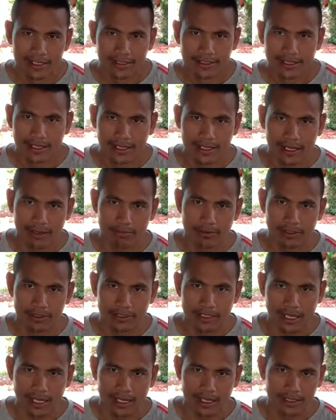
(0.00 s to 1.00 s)
เนี่ยครับก็
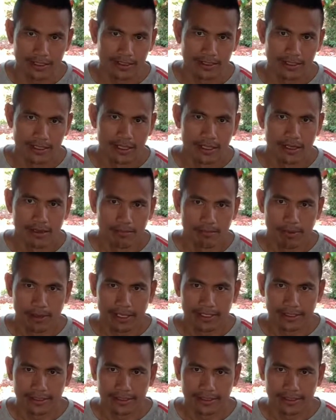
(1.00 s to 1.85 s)
จะเป็